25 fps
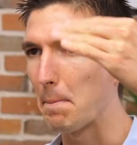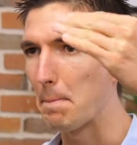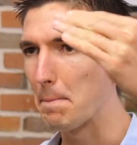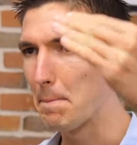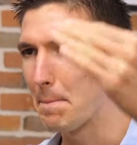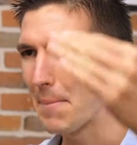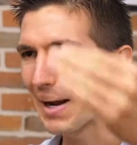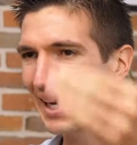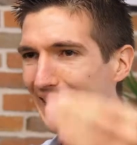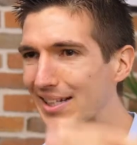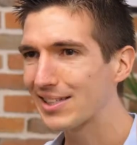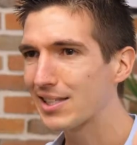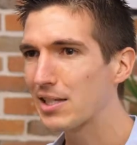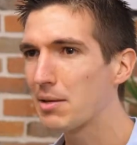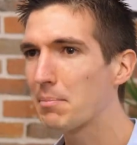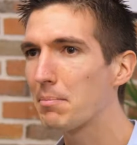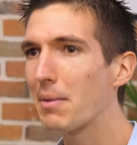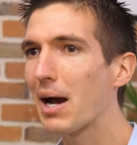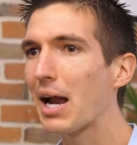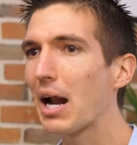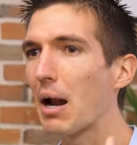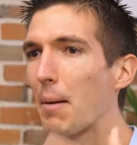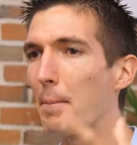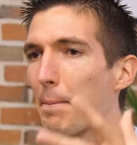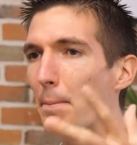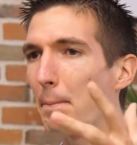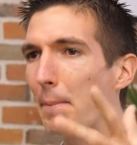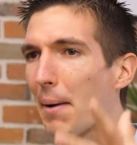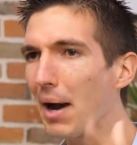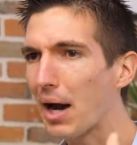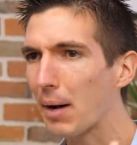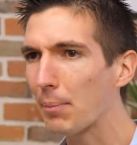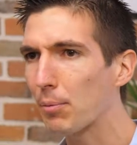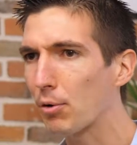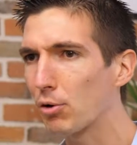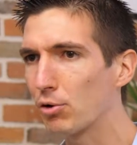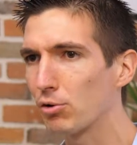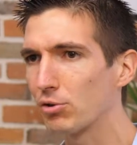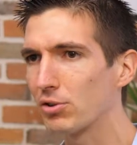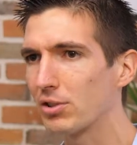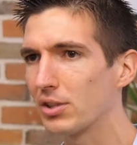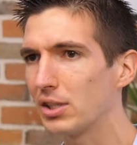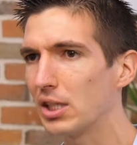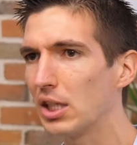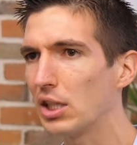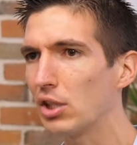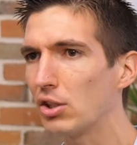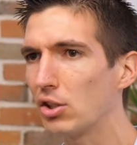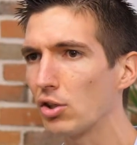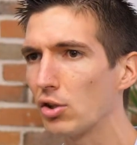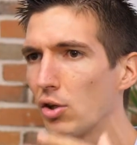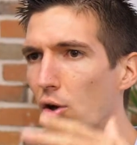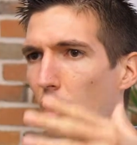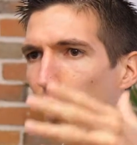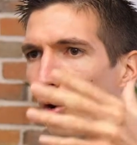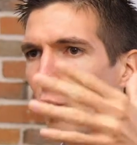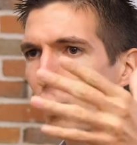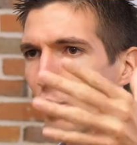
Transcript: maximale par pronostic